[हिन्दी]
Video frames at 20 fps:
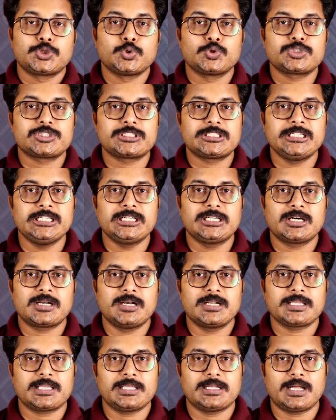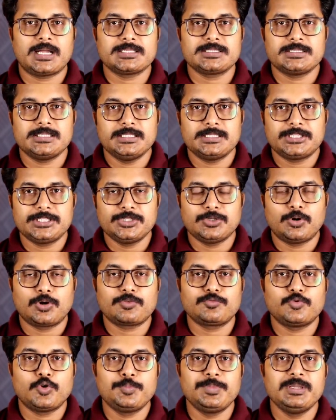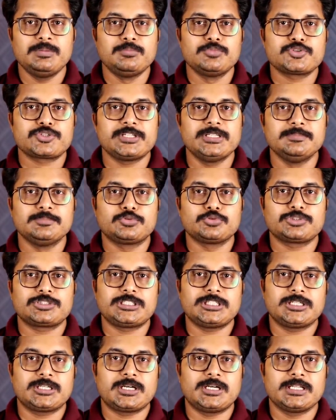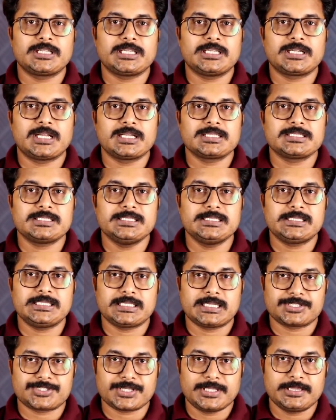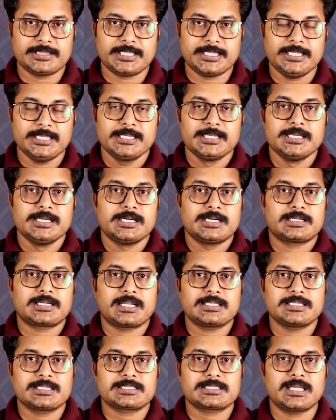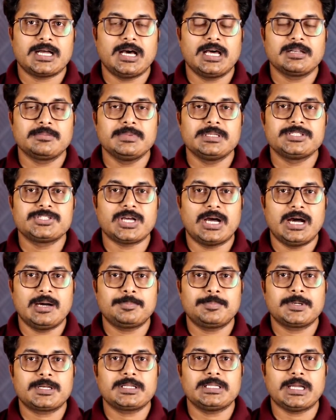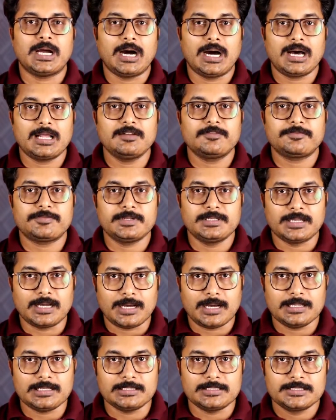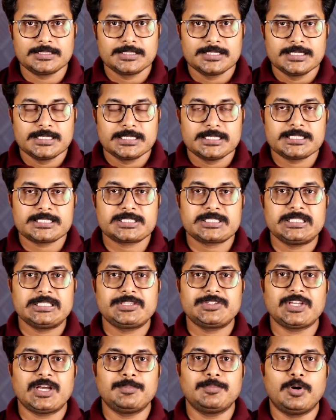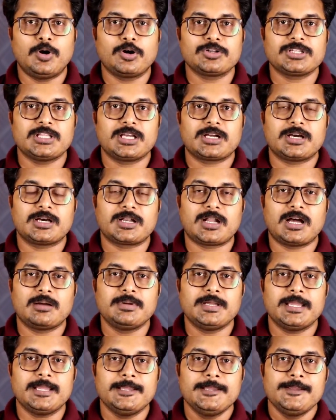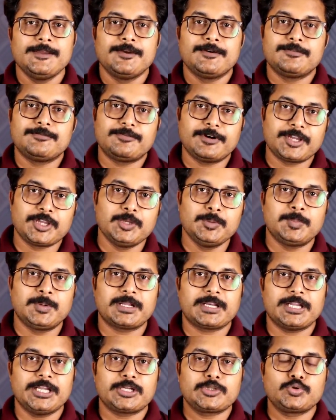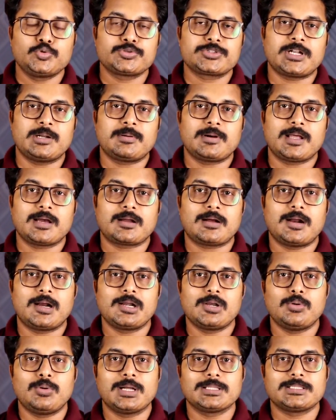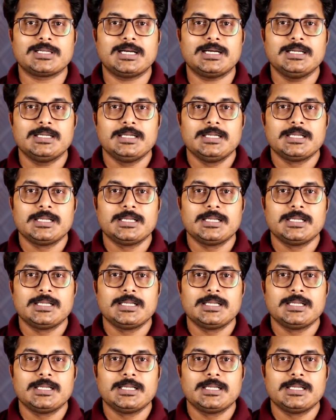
तुष्टिकरण की राजनीति और वो भी मुस्लिम तुष्टिकरण की राजनीति के चलते राजस्थान में जहां पर हाल फिलहाल स्थितियां बहुत ज़्यादा ख़राब हैं वहीं पर एक दूसरा बड़ा कांड हुआ था